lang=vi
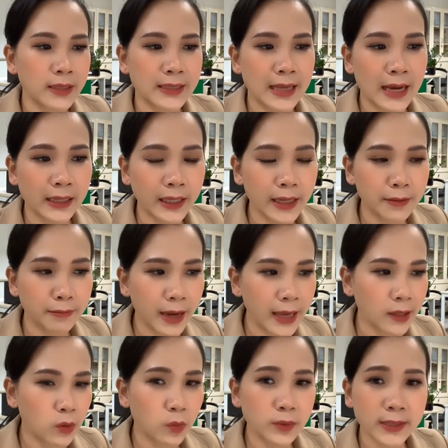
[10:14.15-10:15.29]
sáng ngày
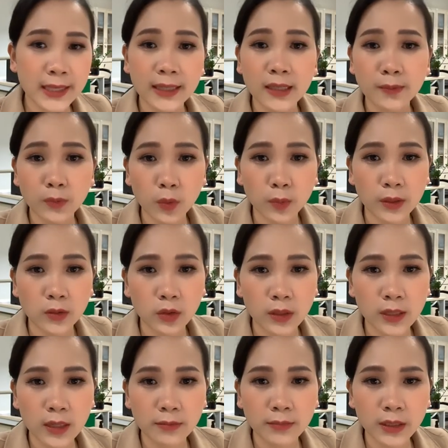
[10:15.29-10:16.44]
mai cũng sẽ tiếp tục là xuất
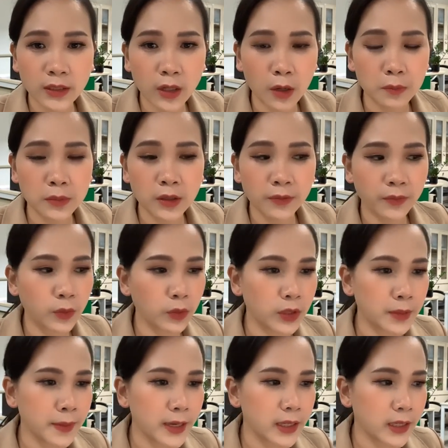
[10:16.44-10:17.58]
hiện mưa nhỏ, mưa phùn
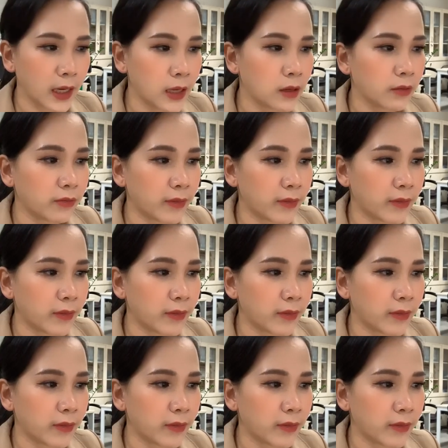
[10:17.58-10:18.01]
nhé bạn nhé.